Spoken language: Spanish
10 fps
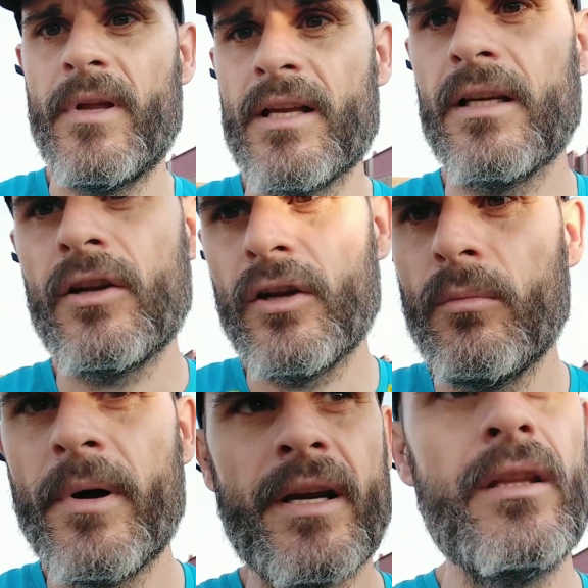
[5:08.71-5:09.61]
ha salido
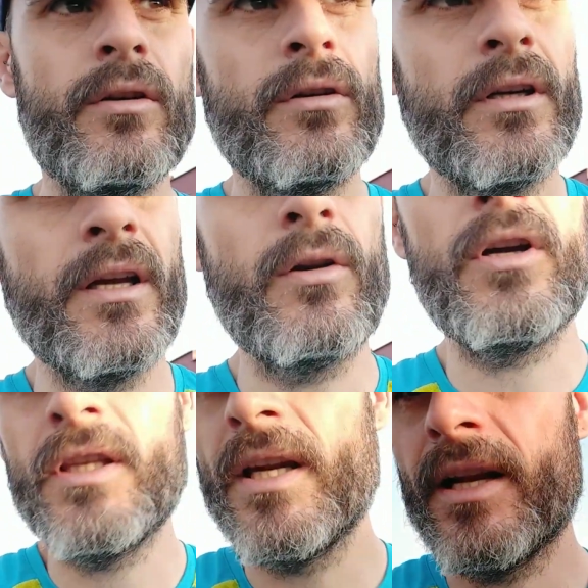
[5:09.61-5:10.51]
aquí un perrito, que es
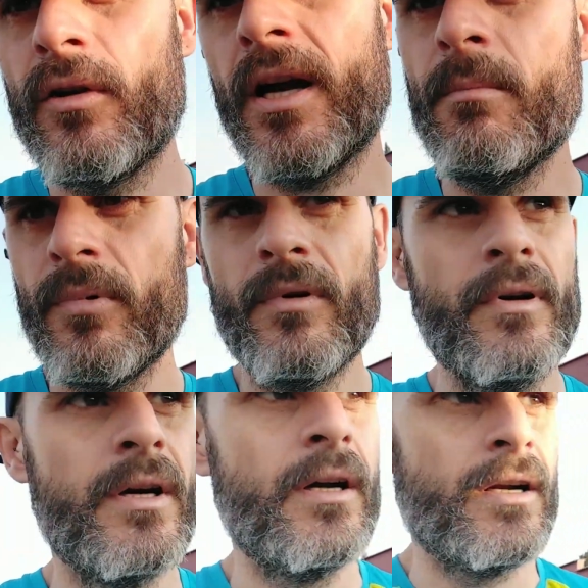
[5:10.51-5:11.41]
lo que tiene el
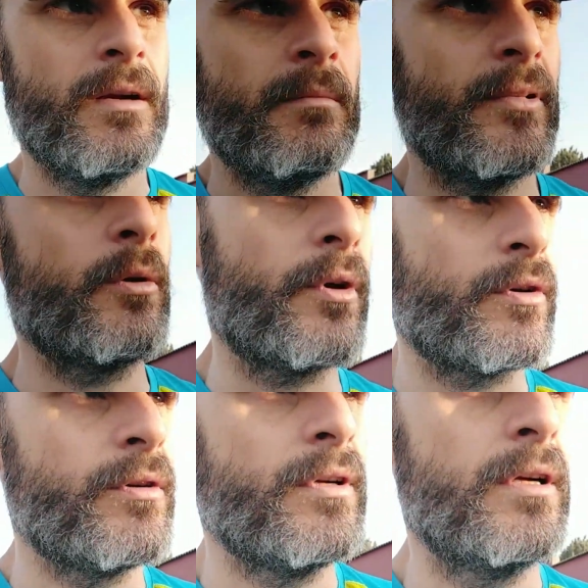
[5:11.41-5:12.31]
campo, pero
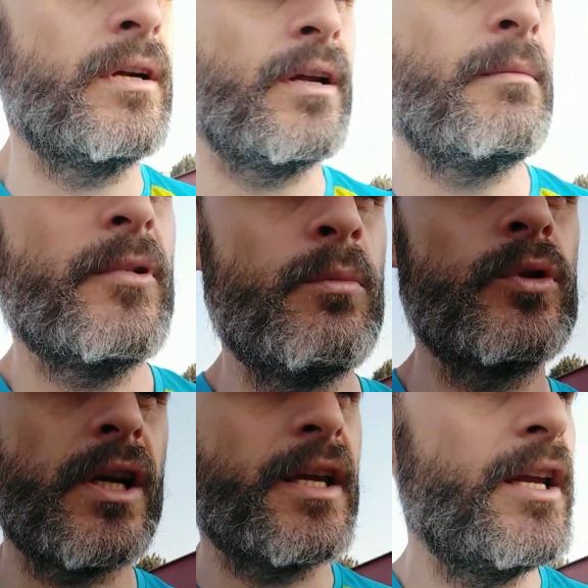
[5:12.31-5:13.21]
bueno, el mío
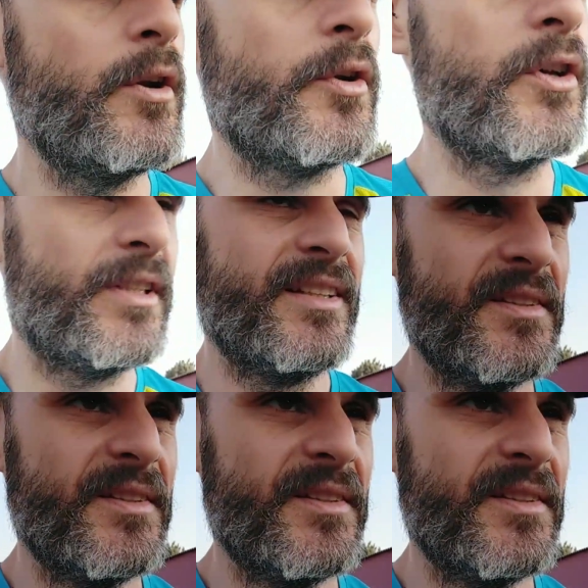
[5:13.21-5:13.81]
es muy tranquilo y no,